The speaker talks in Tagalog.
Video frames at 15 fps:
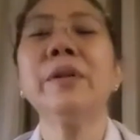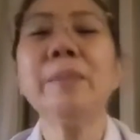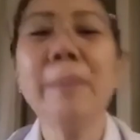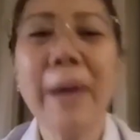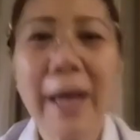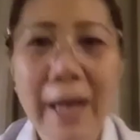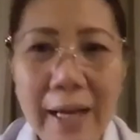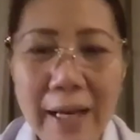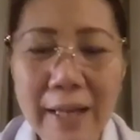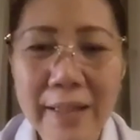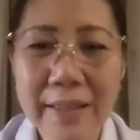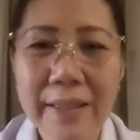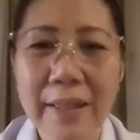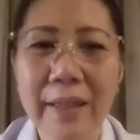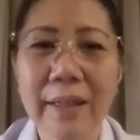the
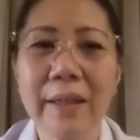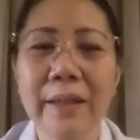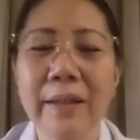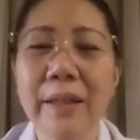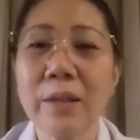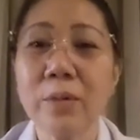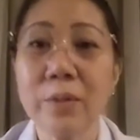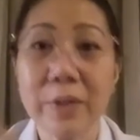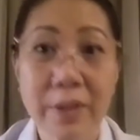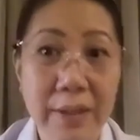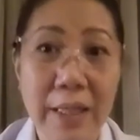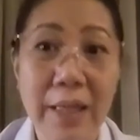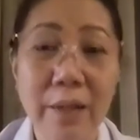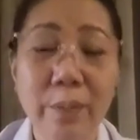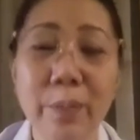Mass uh, that was
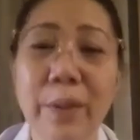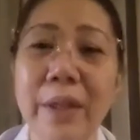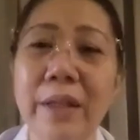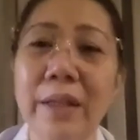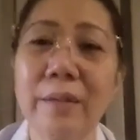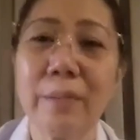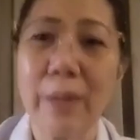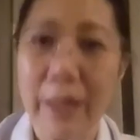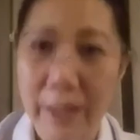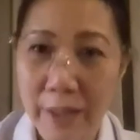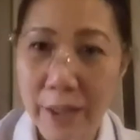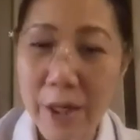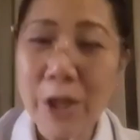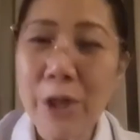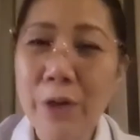celebrated
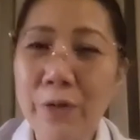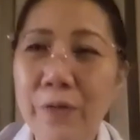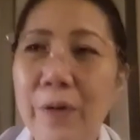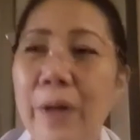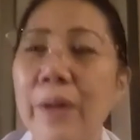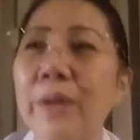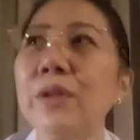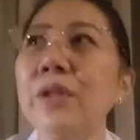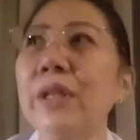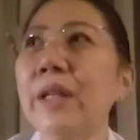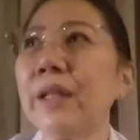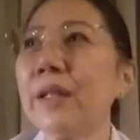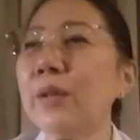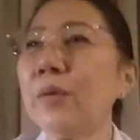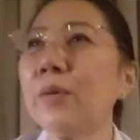by Father
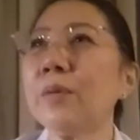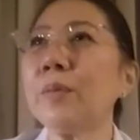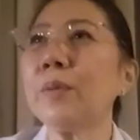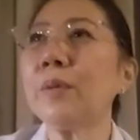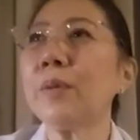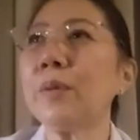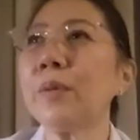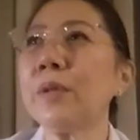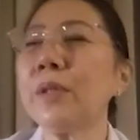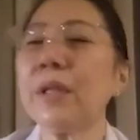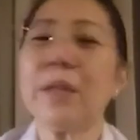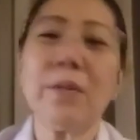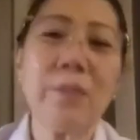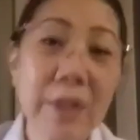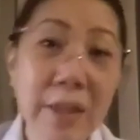Jerry Orbos,
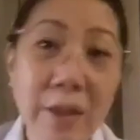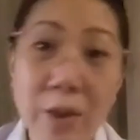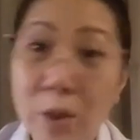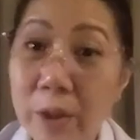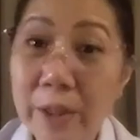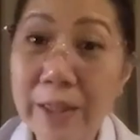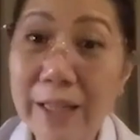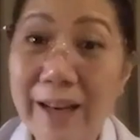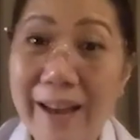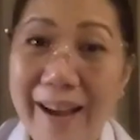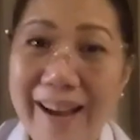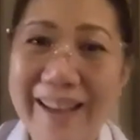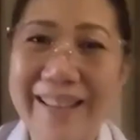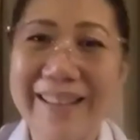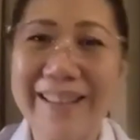and we learned a
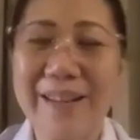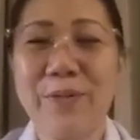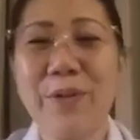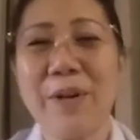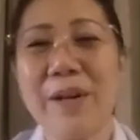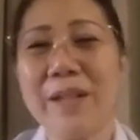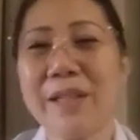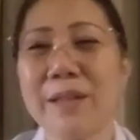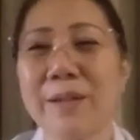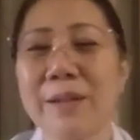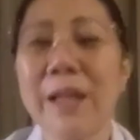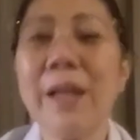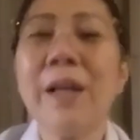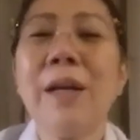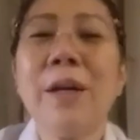lot for us,
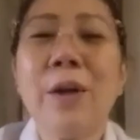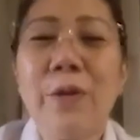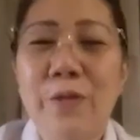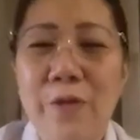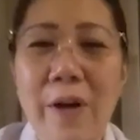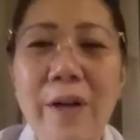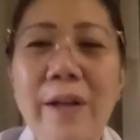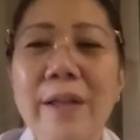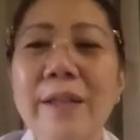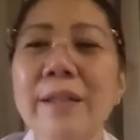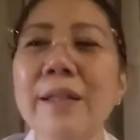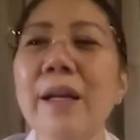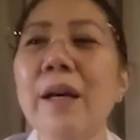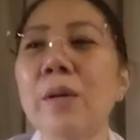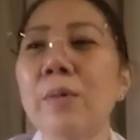for us
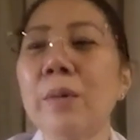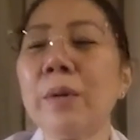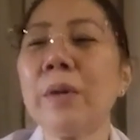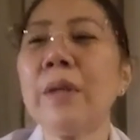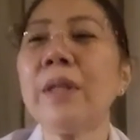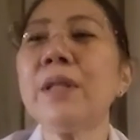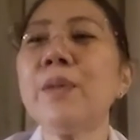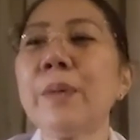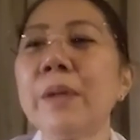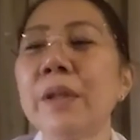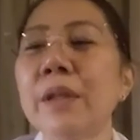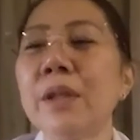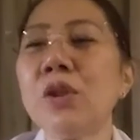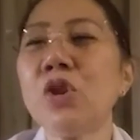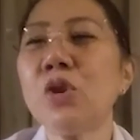our
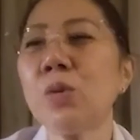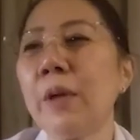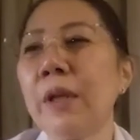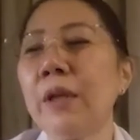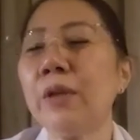spiritual